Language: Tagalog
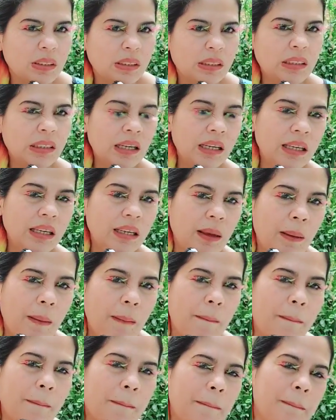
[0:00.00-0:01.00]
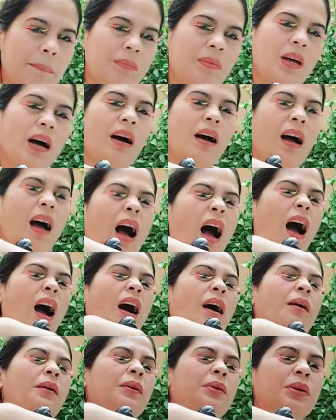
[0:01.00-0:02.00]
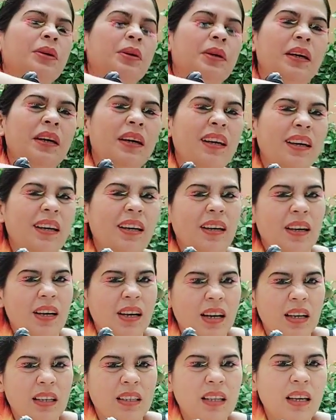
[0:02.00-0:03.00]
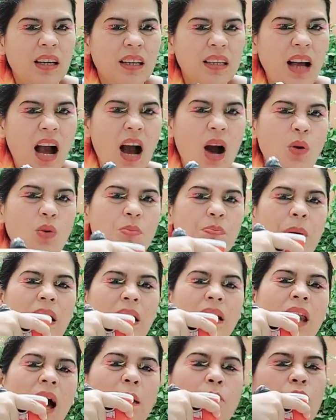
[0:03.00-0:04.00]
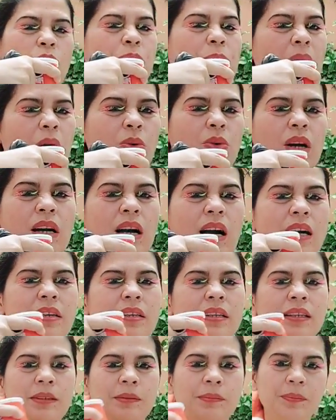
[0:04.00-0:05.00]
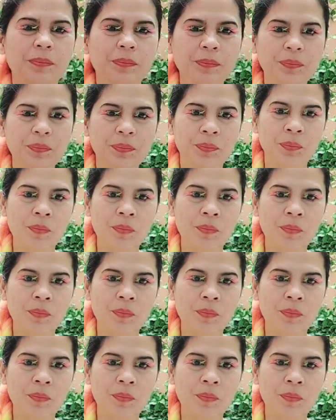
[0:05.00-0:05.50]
Okay. Da. Oh. Kaon pa, lamon pa kuragan. Hmm.